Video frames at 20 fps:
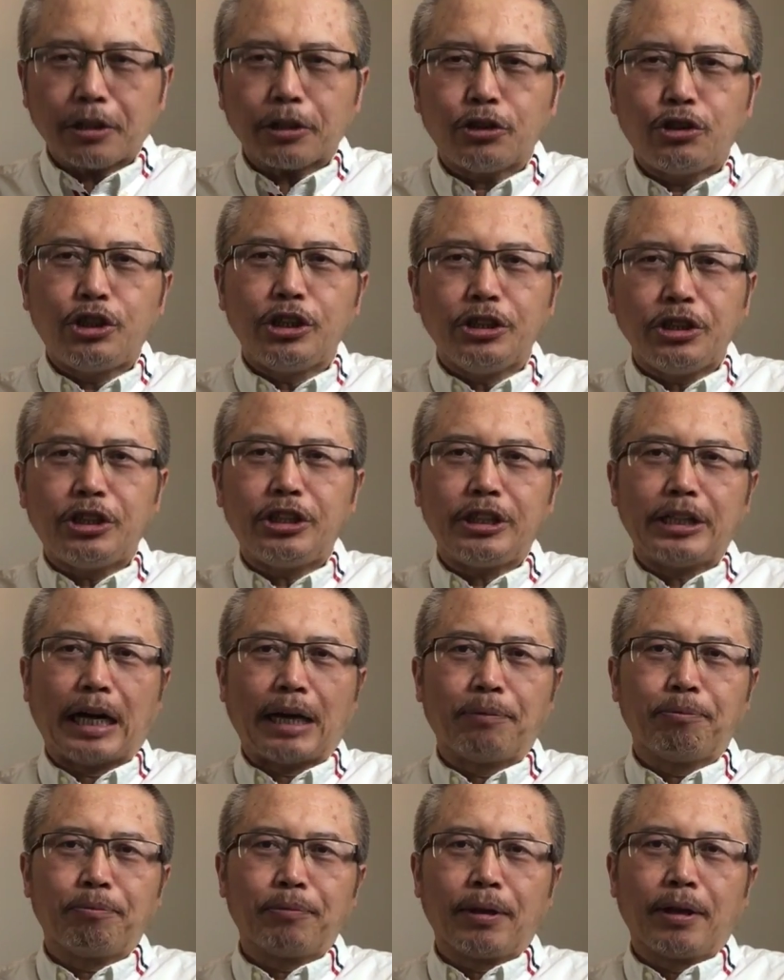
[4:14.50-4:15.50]
经济啊。
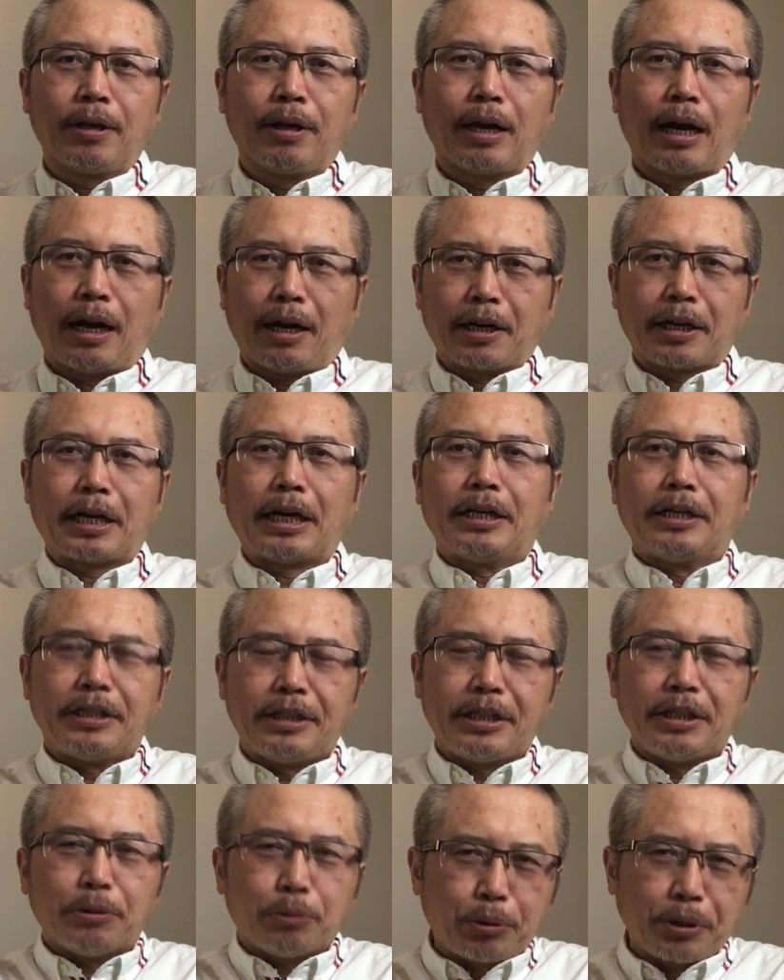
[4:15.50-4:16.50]
啊，肯
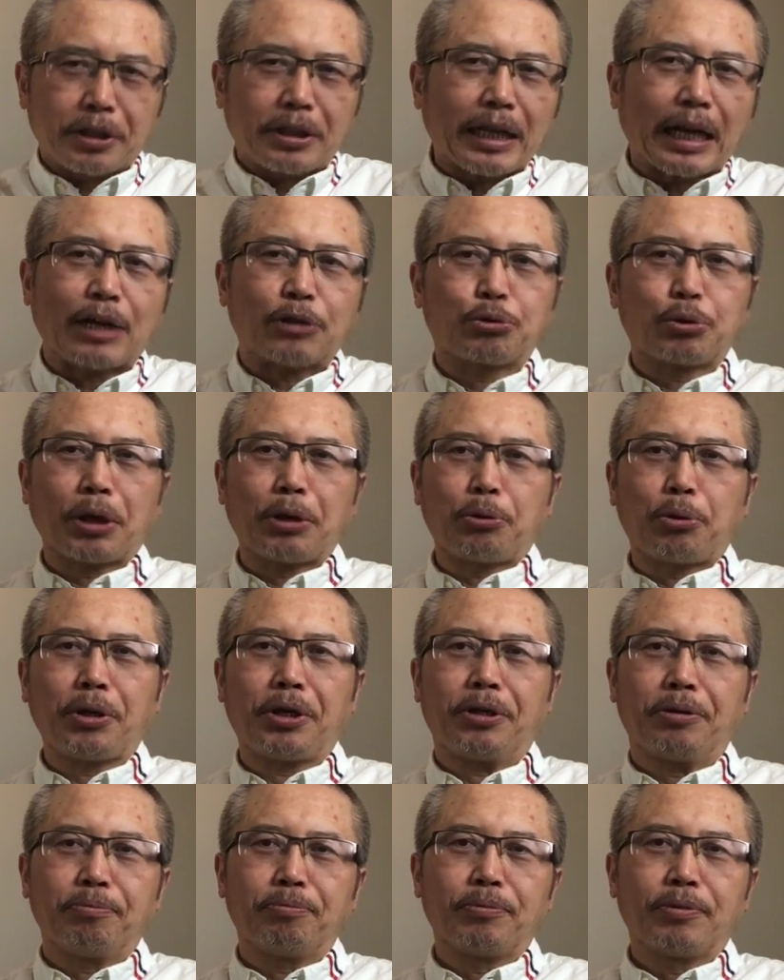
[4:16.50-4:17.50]
定会大衰
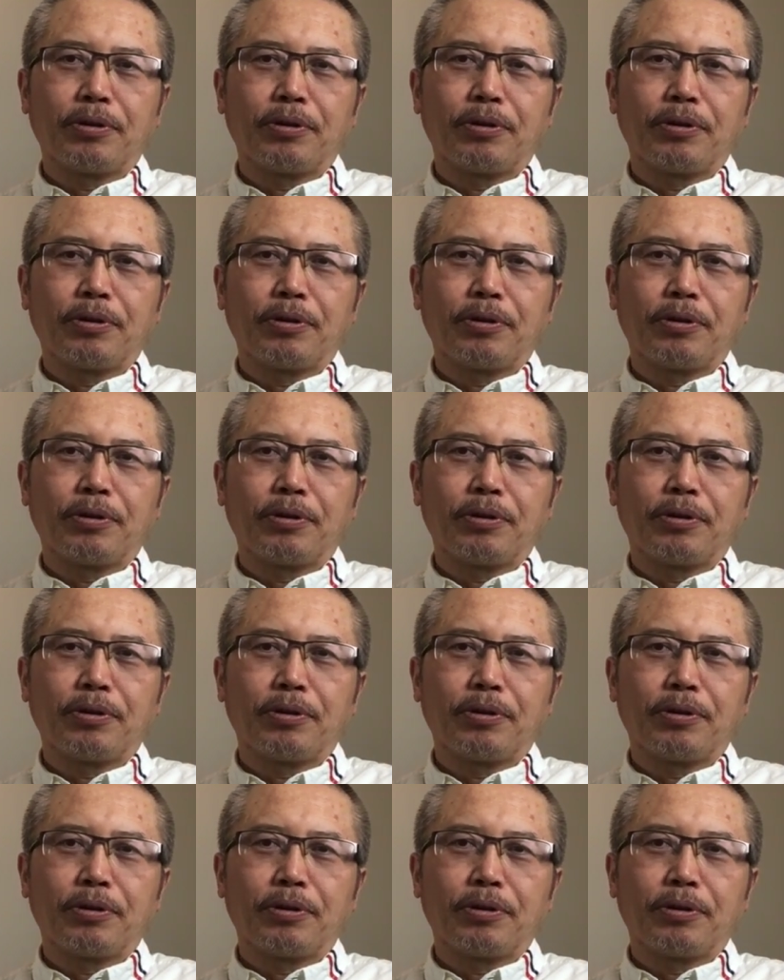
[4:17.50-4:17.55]
退，